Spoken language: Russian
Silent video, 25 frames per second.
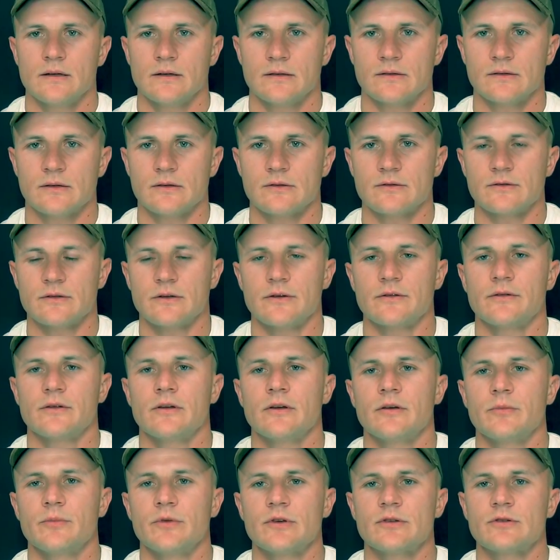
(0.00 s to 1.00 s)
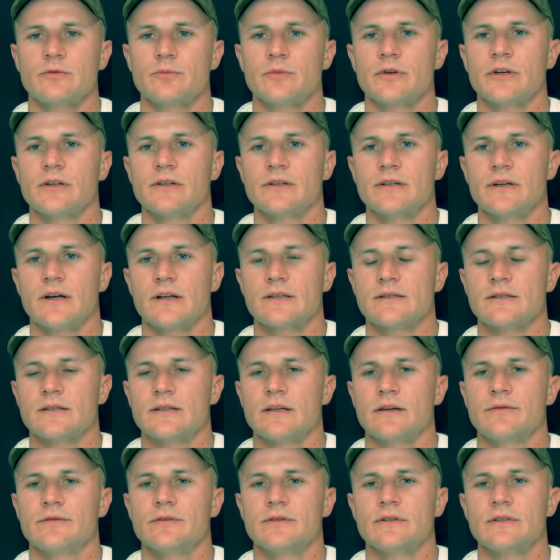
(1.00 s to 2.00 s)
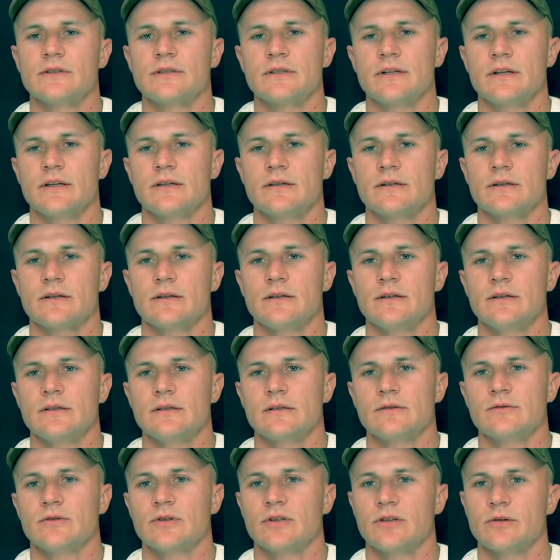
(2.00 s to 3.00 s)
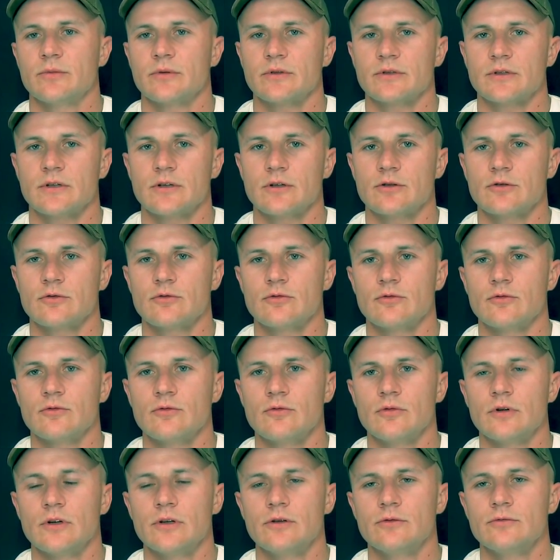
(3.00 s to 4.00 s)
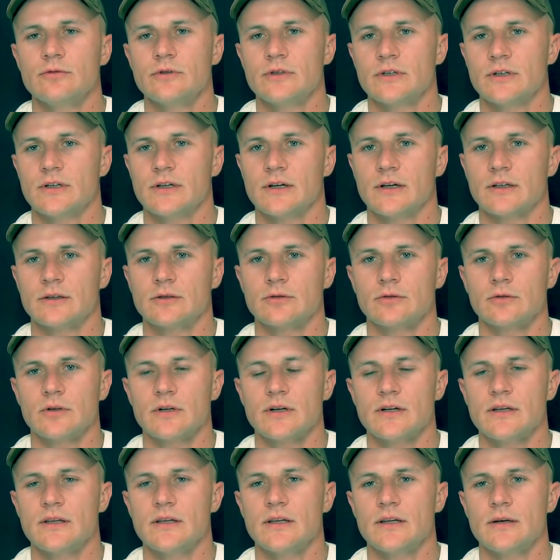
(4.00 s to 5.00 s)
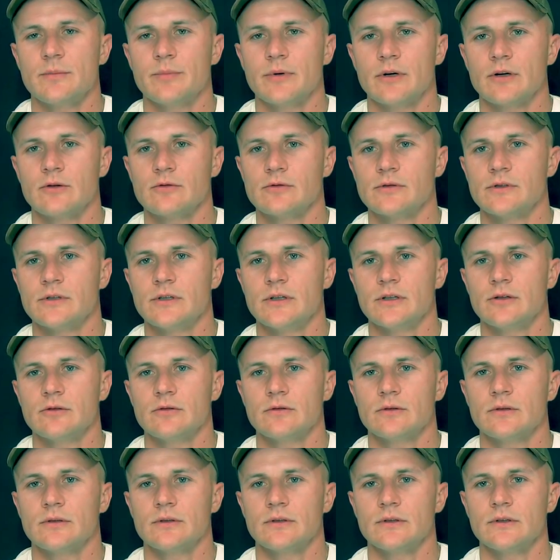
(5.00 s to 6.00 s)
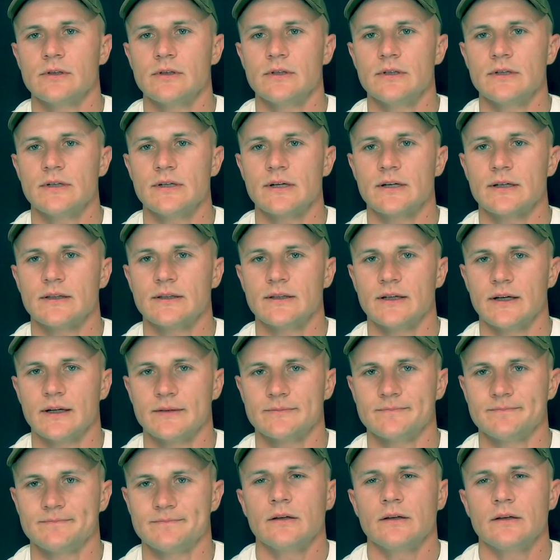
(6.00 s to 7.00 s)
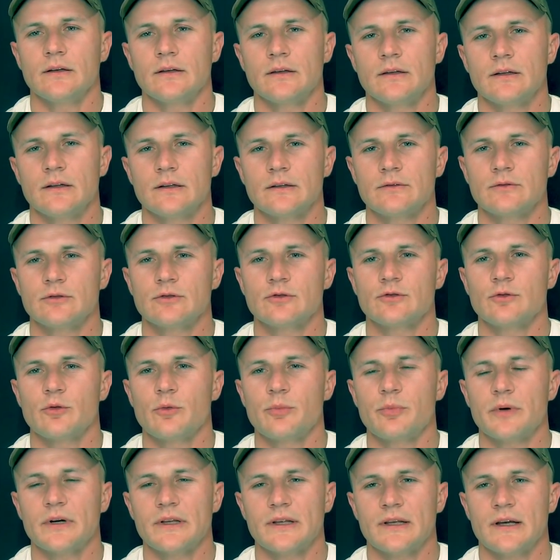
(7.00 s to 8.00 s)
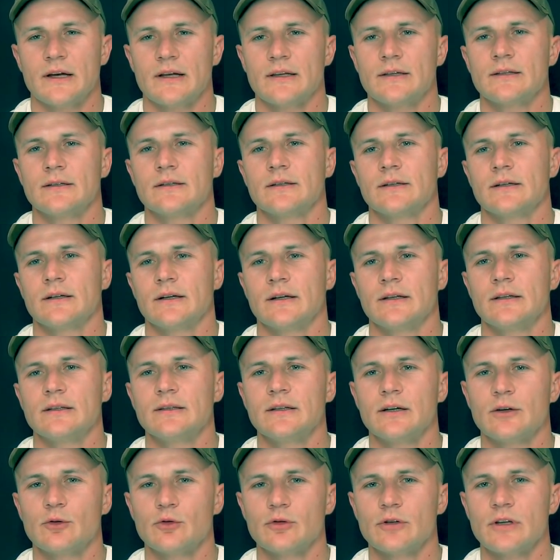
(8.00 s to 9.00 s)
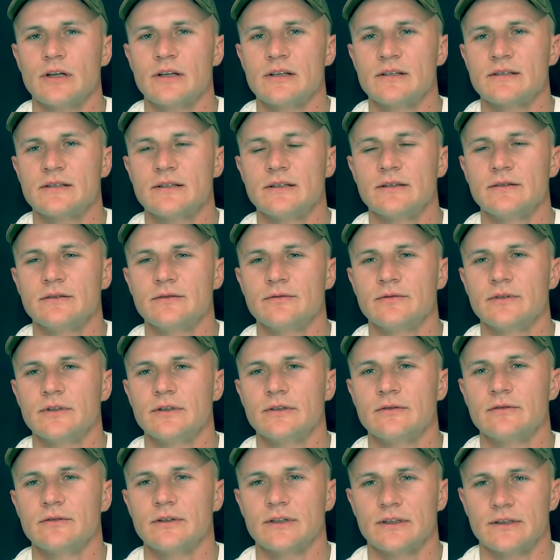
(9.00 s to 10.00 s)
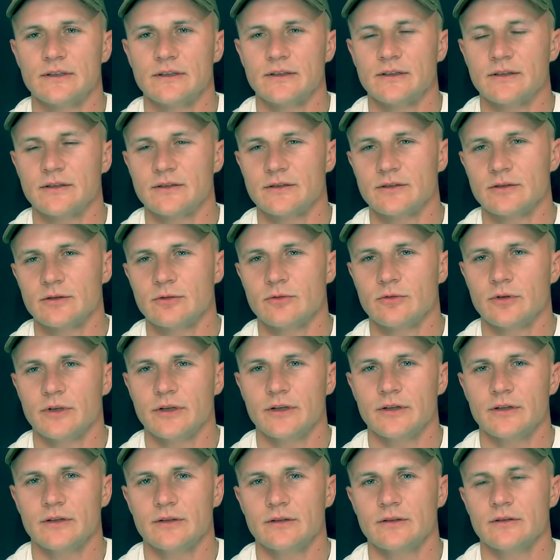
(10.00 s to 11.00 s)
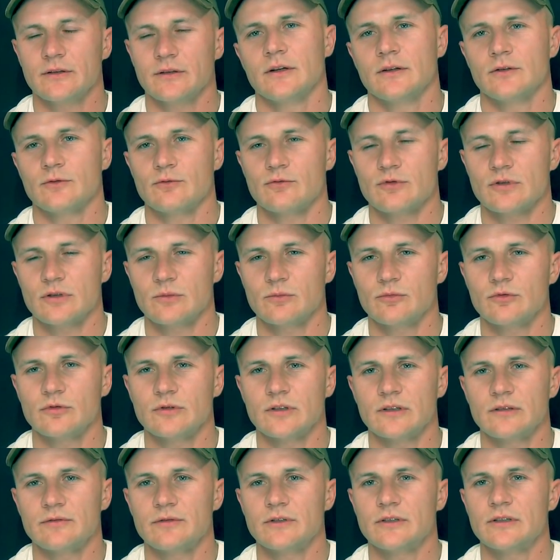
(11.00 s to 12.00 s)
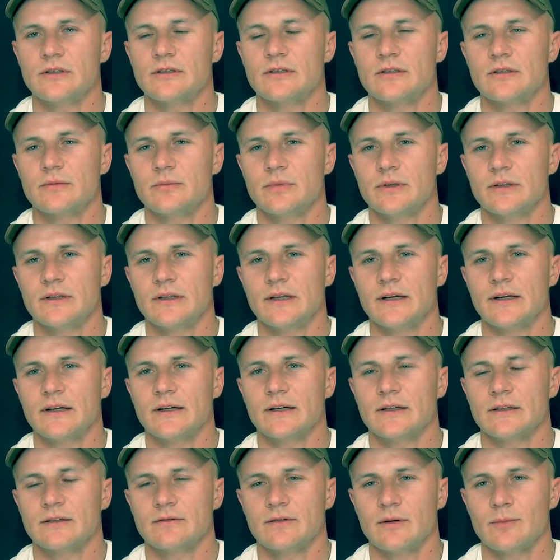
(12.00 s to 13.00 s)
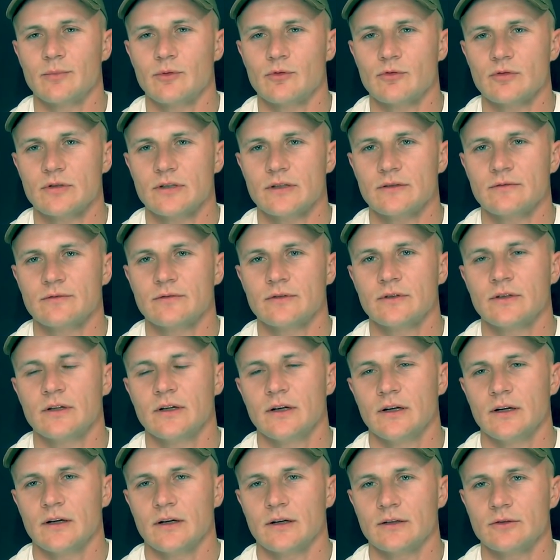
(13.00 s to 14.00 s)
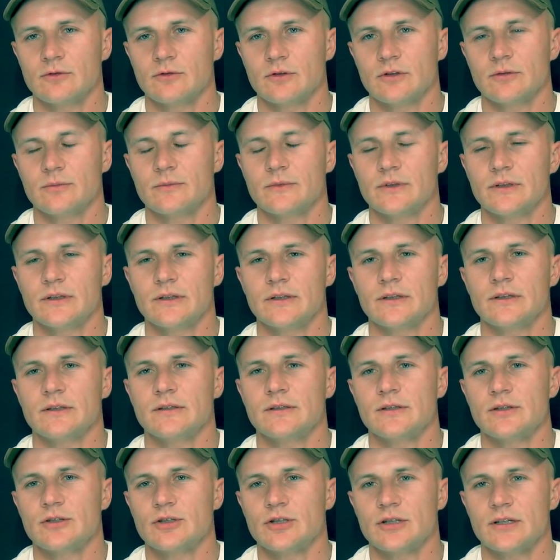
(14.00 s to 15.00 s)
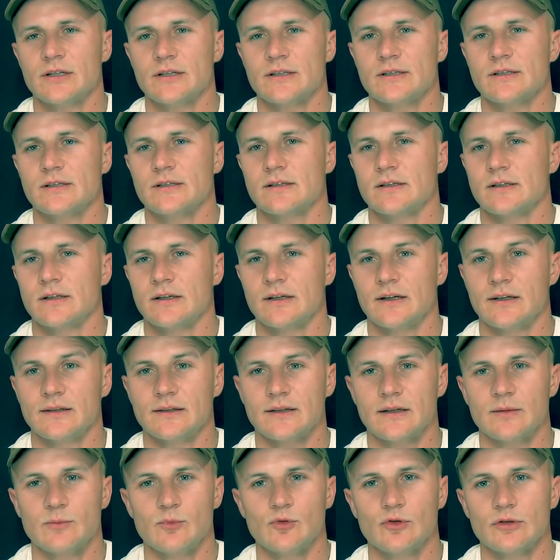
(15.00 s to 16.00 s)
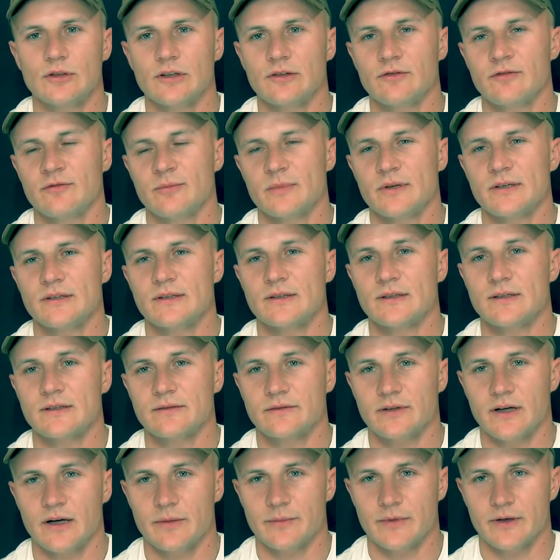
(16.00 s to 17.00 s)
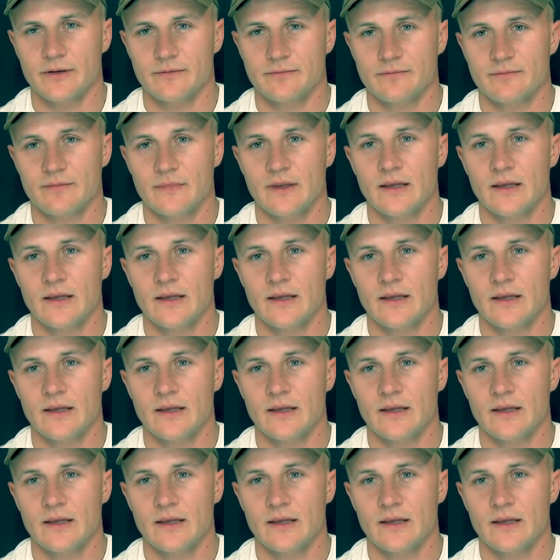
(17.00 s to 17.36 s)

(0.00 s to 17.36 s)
Здравствуйте, меня зовут Михаил Яцек, я фитнес-тренер, и сегодня я вам расскажу о людях, которые не похудеют никогда. И для того, чтобы понять, а не находитесь ли вы в этой категории, нужно будет ответить себе на ряд вопросов, которые мы сейчас а, отработаем вместе с вами.